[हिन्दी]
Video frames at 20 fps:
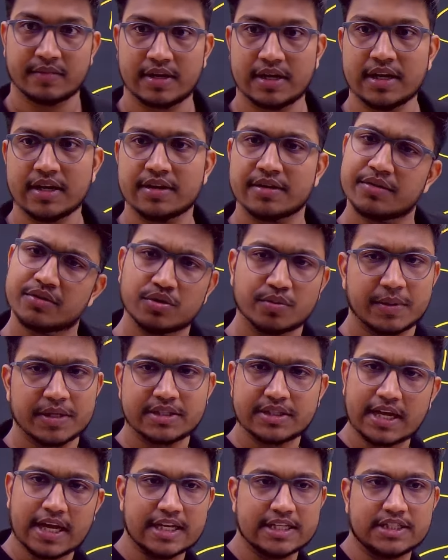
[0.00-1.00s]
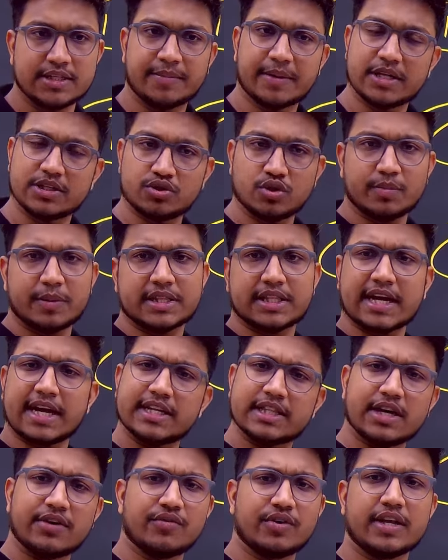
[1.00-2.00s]
है ना तो बच्चे एलिजिबल हैं जो बताया
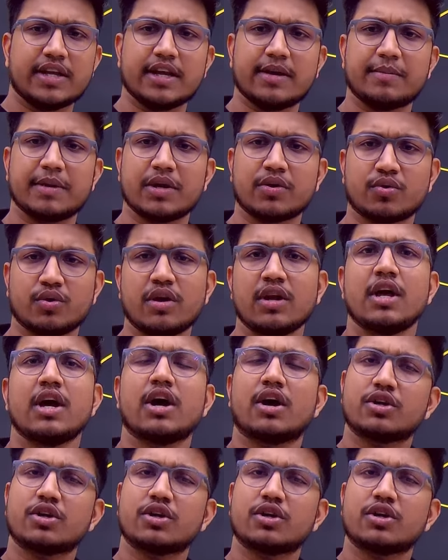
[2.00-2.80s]
था वही है बिल्कुल